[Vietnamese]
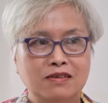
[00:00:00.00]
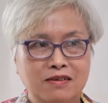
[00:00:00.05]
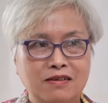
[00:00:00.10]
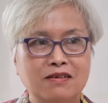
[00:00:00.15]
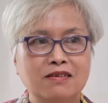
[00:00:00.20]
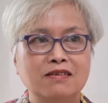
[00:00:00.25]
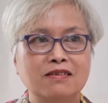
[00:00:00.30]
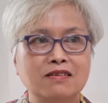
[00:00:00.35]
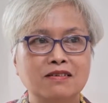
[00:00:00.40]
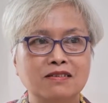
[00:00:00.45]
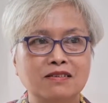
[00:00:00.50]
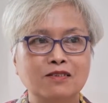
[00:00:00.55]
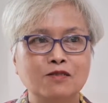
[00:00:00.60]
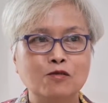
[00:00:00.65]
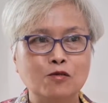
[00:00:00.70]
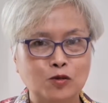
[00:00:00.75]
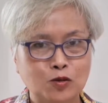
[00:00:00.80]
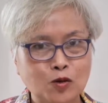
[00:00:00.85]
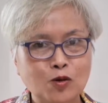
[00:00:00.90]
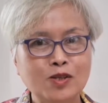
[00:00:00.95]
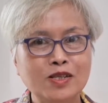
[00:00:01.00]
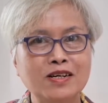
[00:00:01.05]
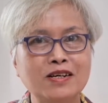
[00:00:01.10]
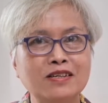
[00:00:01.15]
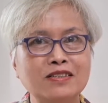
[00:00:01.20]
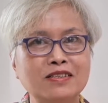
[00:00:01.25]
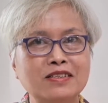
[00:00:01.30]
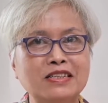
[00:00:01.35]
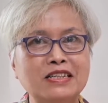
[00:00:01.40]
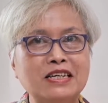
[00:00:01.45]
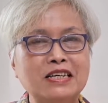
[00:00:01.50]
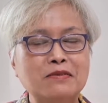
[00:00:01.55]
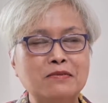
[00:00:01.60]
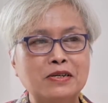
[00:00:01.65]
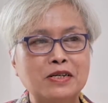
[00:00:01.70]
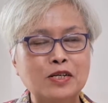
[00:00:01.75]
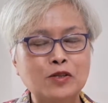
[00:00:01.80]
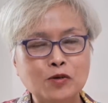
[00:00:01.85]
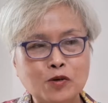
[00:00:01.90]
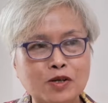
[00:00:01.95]
ừ, ngủ tốt hơn
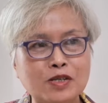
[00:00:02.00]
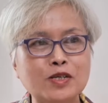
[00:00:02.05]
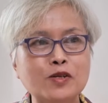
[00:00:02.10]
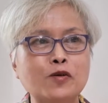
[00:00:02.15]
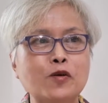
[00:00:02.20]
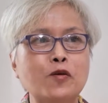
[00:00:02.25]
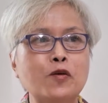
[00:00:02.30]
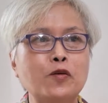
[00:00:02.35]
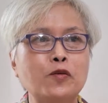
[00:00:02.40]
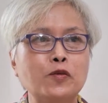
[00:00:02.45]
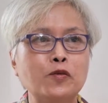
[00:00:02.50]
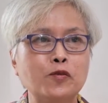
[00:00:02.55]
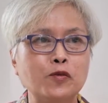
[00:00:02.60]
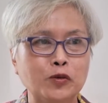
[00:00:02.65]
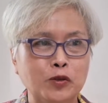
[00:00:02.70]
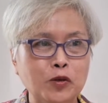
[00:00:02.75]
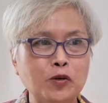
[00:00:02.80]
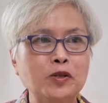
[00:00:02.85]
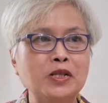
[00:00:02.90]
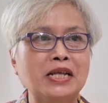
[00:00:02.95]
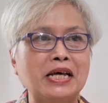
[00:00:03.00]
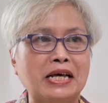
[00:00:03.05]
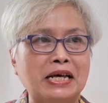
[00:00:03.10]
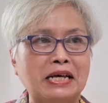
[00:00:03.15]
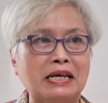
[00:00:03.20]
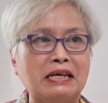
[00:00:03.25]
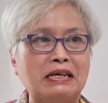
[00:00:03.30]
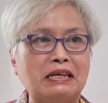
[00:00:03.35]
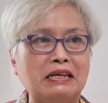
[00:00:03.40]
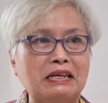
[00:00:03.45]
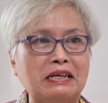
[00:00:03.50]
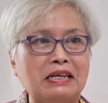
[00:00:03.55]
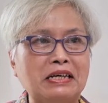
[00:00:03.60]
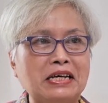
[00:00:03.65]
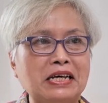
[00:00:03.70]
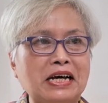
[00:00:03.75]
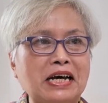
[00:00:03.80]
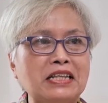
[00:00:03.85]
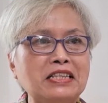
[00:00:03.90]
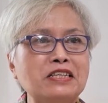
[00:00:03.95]
và cái tuổi như cô ngủ tốt là
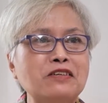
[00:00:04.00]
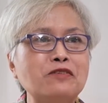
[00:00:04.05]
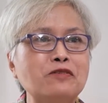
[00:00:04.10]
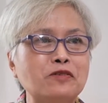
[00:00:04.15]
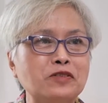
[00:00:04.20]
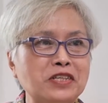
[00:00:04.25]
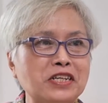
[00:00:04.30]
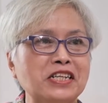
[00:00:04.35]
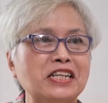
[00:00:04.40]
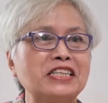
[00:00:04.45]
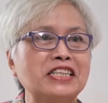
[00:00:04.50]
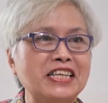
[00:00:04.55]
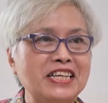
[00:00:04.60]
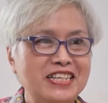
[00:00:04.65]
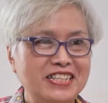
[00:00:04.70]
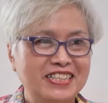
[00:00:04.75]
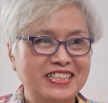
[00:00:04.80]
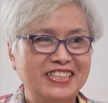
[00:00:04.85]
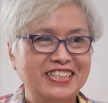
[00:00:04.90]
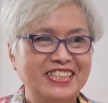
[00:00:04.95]
ăn được ngủ được là tiên